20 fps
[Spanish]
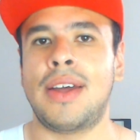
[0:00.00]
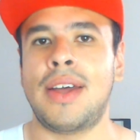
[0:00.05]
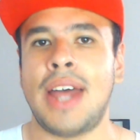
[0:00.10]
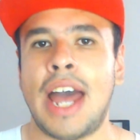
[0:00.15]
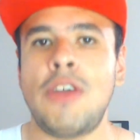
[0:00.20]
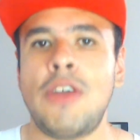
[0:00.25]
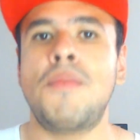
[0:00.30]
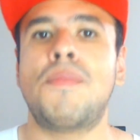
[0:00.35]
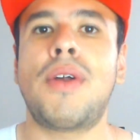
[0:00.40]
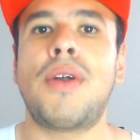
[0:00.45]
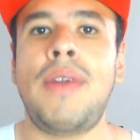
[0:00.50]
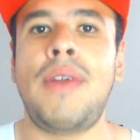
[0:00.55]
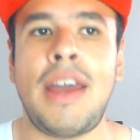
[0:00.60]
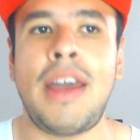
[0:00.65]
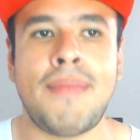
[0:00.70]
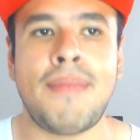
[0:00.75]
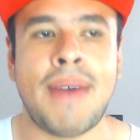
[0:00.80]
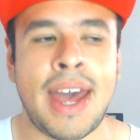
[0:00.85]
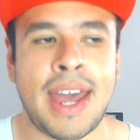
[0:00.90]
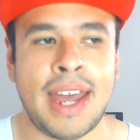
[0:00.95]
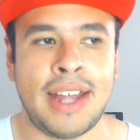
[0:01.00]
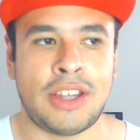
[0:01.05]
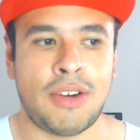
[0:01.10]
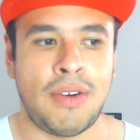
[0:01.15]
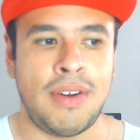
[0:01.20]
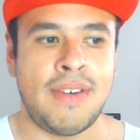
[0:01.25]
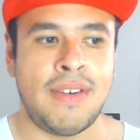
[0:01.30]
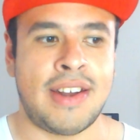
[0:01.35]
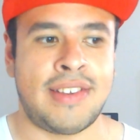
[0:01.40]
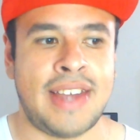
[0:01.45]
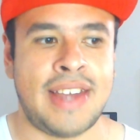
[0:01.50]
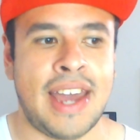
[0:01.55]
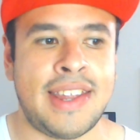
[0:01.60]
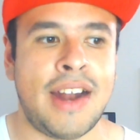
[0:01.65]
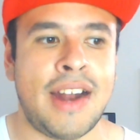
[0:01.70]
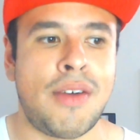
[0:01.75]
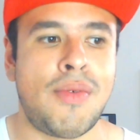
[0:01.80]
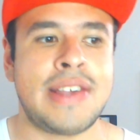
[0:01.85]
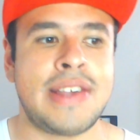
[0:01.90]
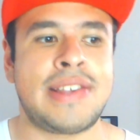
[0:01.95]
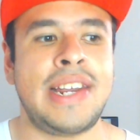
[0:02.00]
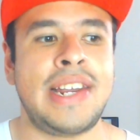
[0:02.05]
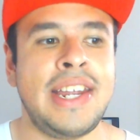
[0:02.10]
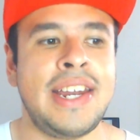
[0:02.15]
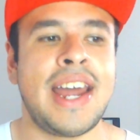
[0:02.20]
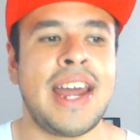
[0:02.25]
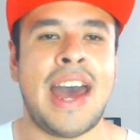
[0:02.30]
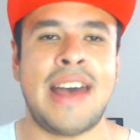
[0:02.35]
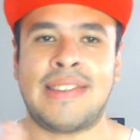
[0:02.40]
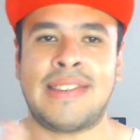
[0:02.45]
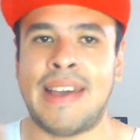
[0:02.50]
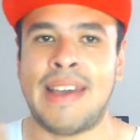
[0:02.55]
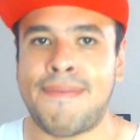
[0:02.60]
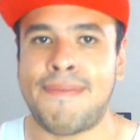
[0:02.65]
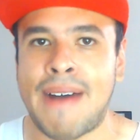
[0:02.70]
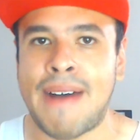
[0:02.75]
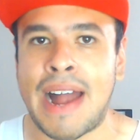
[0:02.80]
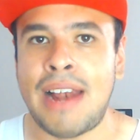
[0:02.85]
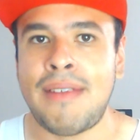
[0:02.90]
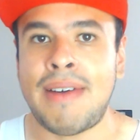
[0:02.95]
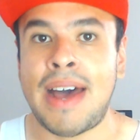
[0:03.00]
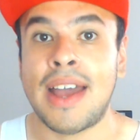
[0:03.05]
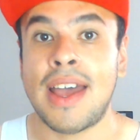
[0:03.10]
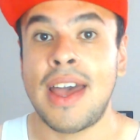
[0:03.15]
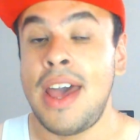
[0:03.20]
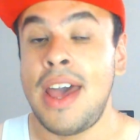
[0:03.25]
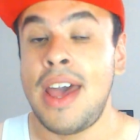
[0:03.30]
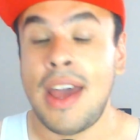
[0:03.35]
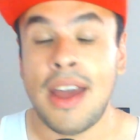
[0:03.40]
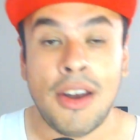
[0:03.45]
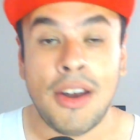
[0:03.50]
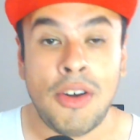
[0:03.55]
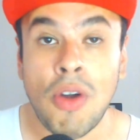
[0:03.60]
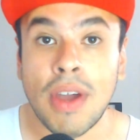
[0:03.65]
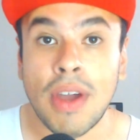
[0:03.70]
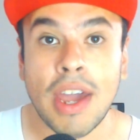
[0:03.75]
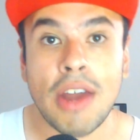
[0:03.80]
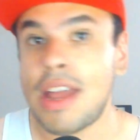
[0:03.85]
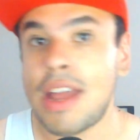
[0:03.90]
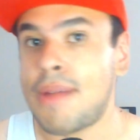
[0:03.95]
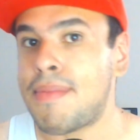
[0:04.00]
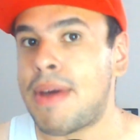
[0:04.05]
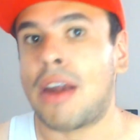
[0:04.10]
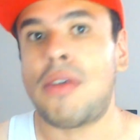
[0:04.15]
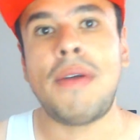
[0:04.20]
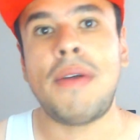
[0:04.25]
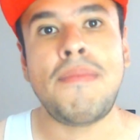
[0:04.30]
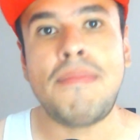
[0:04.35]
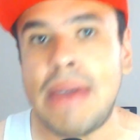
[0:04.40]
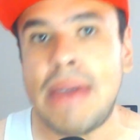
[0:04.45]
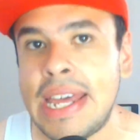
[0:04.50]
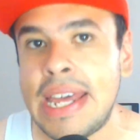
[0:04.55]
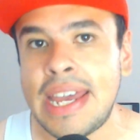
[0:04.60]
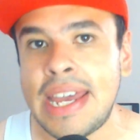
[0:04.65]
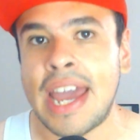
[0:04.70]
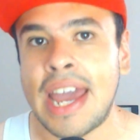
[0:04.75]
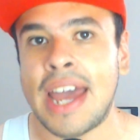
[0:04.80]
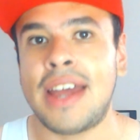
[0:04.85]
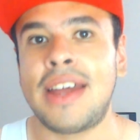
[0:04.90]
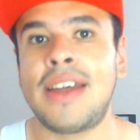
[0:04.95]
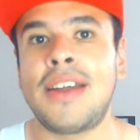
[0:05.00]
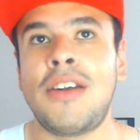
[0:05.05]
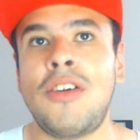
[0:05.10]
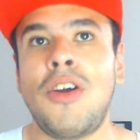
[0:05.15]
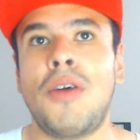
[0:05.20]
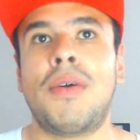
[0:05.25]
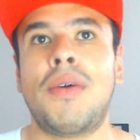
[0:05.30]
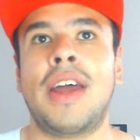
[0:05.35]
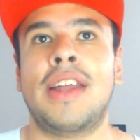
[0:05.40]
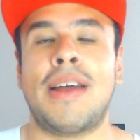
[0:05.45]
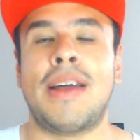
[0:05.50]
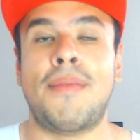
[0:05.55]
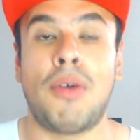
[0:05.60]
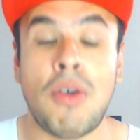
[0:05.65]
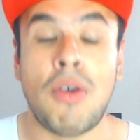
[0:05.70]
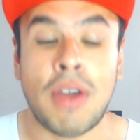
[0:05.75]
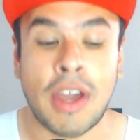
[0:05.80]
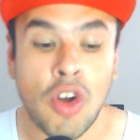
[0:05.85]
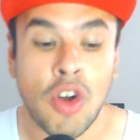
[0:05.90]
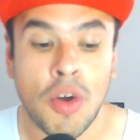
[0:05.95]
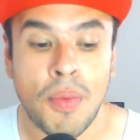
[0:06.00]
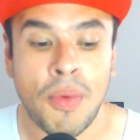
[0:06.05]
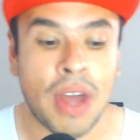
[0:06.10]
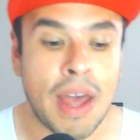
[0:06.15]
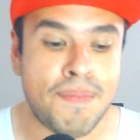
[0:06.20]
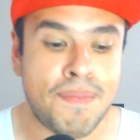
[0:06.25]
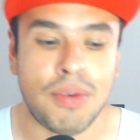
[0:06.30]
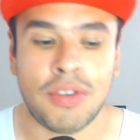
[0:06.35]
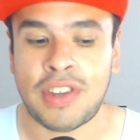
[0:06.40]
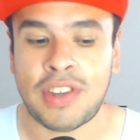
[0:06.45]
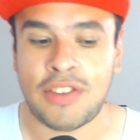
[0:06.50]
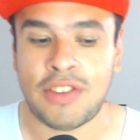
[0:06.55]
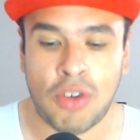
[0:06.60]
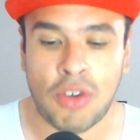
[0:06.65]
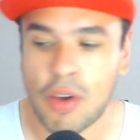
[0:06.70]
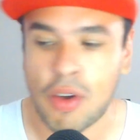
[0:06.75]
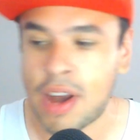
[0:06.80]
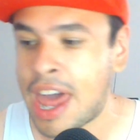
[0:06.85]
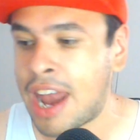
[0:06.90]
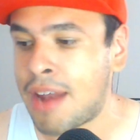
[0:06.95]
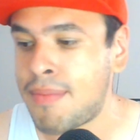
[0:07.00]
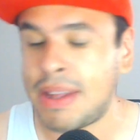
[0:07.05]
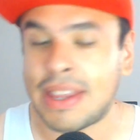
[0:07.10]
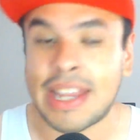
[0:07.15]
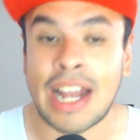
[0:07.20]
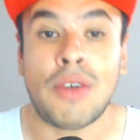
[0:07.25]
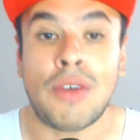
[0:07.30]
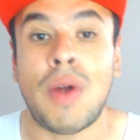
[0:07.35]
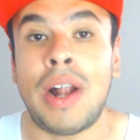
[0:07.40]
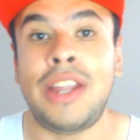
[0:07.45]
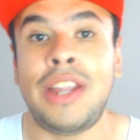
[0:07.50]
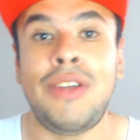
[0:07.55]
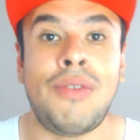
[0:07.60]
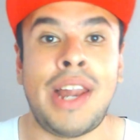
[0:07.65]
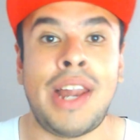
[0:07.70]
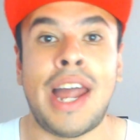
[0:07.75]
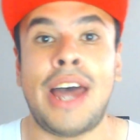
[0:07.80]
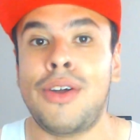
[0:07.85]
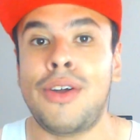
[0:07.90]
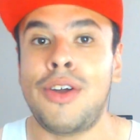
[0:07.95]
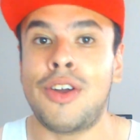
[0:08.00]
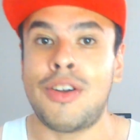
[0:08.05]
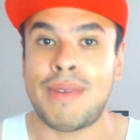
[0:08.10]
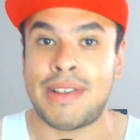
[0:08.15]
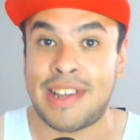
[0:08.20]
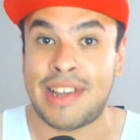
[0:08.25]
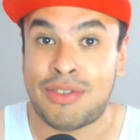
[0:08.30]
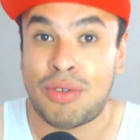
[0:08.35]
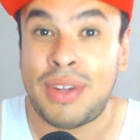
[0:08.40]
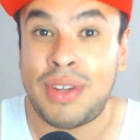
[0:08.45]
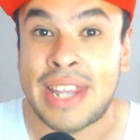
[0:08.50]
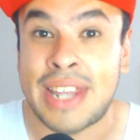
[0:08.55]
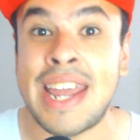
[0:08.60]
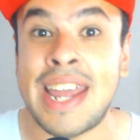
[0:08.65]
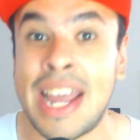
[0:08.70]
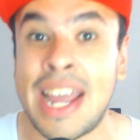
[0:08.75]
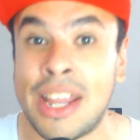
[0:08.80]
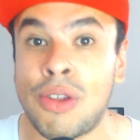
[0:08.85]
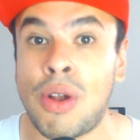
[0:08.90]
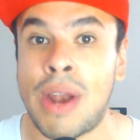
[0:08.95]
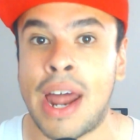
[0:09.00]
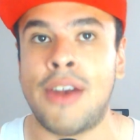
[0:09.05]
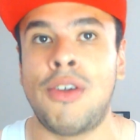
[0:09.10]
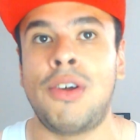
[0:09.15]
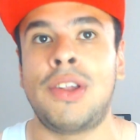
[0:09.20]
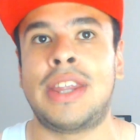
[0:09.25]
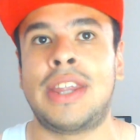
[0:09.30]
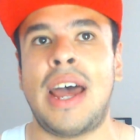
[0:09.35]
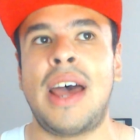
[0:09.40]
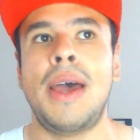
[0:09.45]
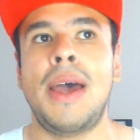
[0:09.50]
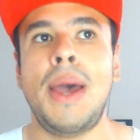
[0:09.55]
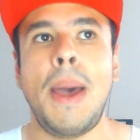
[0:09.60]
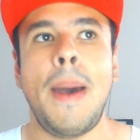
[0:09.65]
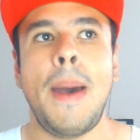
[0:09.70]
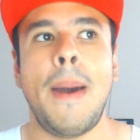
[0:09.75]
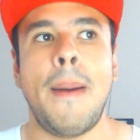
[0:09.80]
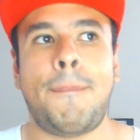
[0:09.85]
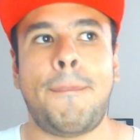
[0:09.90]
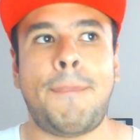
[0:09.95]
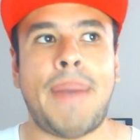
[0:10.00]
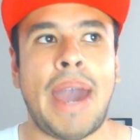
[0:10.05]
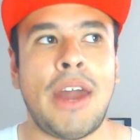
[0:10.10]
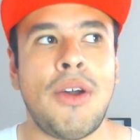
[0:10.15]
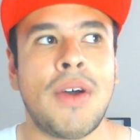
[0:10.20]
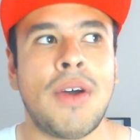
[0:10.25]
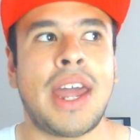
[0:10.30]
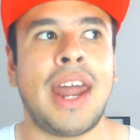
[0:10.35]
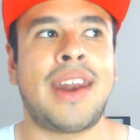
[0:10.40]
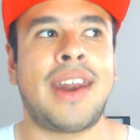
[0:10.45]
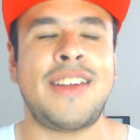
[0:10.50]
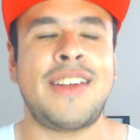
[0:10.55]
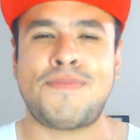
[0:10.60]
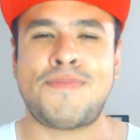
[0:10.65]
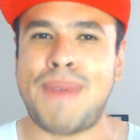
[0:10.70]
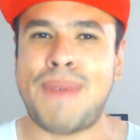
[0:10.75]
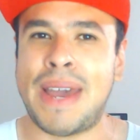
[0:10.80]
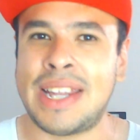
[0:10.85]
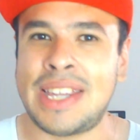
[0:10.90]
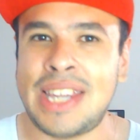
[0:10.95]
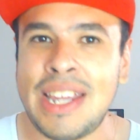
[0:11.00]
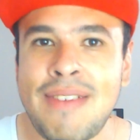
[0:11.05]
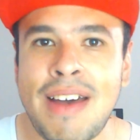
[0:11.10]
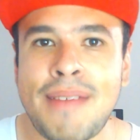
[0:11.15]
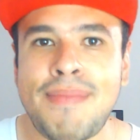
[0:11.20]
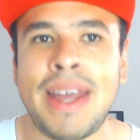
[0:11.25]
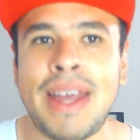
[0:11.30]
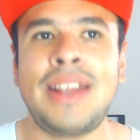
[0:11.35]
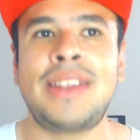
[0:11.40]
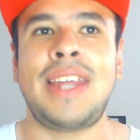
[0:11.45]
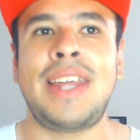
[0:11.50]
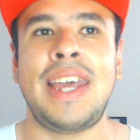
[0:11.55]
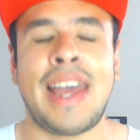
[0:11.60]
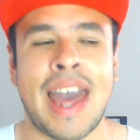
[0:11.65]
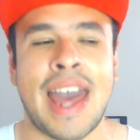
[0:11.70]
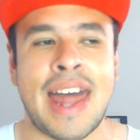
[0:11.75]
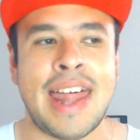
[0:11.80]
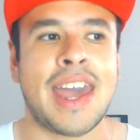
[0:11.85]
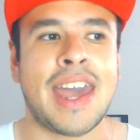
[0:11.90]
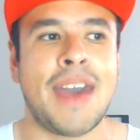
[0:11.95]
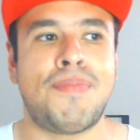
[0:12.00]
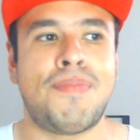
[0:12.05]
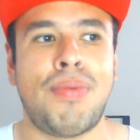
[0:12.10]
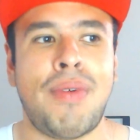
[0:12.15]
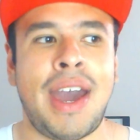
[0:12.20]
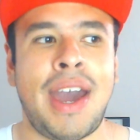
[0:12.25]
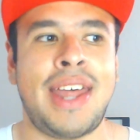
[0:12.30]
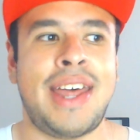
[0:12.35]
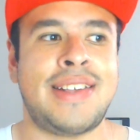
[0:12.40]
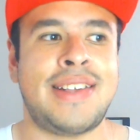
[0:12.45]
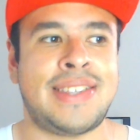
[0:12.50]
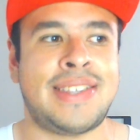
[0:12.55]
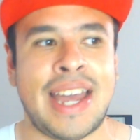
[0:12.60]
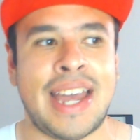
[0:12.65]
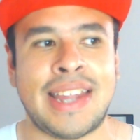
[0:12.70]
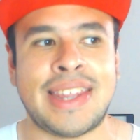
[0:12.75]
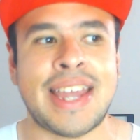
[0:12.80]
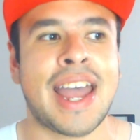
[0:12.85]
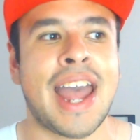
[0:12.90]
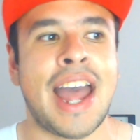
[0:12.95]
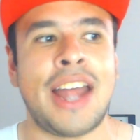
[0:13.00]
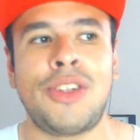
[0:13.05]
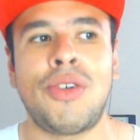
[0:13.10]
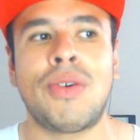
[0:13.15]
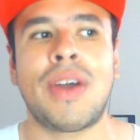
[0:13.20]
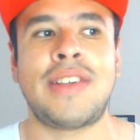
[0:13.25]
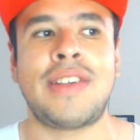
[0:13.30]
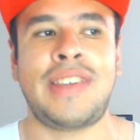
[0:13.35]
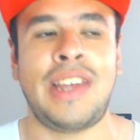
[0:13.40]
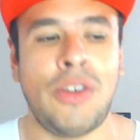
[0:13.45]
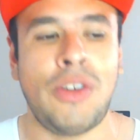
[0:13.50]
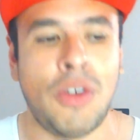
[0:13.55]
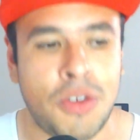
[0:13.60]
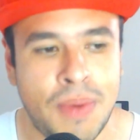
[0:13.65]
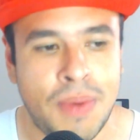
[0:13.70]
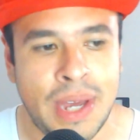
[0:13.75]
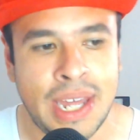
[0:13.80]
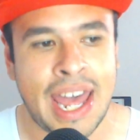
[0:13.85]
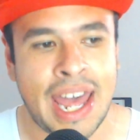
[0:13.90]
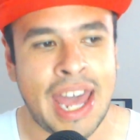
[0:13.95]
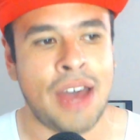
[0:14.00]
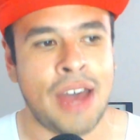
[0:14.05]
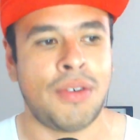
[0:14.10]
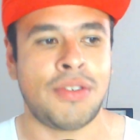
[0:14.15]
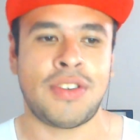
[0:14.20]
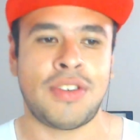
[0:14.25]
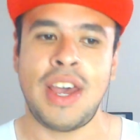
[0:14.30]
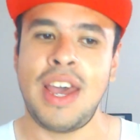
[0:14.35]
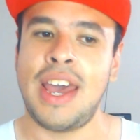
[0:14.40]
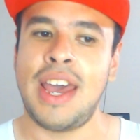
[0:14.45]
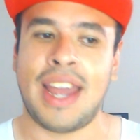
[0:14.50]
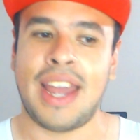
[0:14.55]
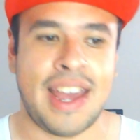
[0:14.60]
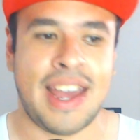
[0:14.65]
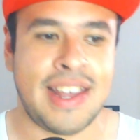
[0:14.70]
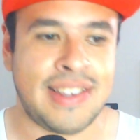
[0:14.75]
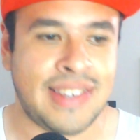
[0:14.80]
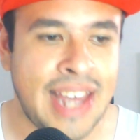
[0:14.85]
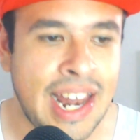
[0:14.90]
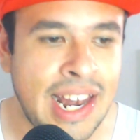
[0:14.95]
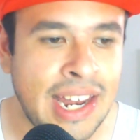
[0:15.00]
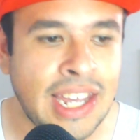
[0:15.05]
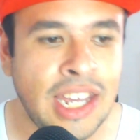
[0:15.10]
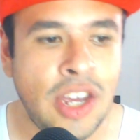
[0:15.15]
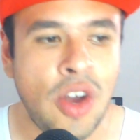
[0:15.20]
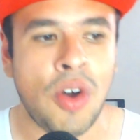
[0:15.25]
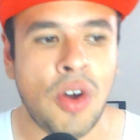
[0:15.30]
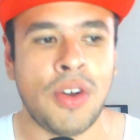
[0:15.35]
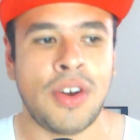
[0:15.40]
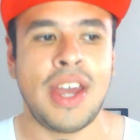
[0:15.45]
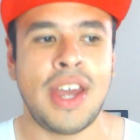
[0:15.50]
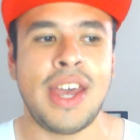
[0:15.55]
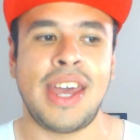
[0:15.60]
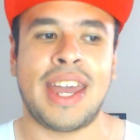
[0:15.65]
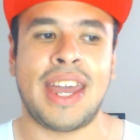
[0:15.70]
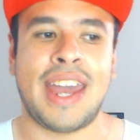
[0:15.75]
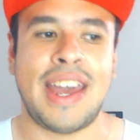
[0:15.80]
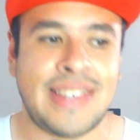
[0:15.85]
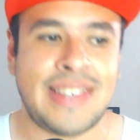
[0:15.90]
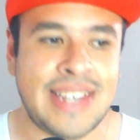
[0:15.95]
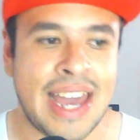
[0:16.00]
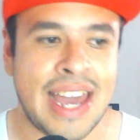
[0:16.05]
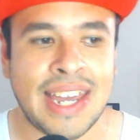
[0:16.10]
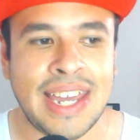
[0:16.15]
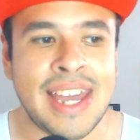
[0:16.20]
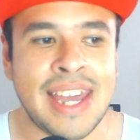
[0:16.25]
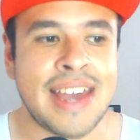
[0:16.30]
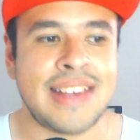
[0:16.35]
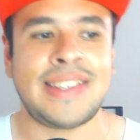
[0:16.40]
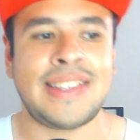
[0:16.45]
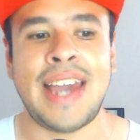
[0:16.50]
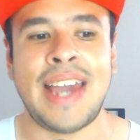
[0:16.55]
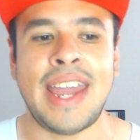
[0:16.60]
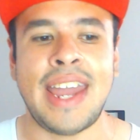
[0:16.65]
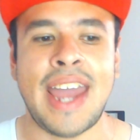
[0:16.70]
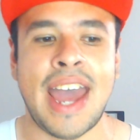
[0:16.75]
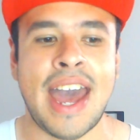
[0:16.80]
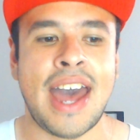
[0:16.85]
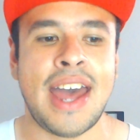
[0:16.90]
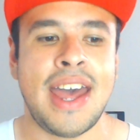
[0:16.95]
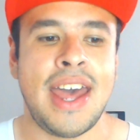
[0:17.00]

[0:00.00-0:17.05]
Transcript: Hay un problema entre Universidad del Wrestling hacia Fallback no quiero llamarlo envidia, no, porque tampoco quiero como que posicionarme tal cual de un lado, yo nomás estoy trayendo la nota, pero que respectivamente y cada que pueda esté atacando que si los videos, que si el guión, que si aquí, que si allá,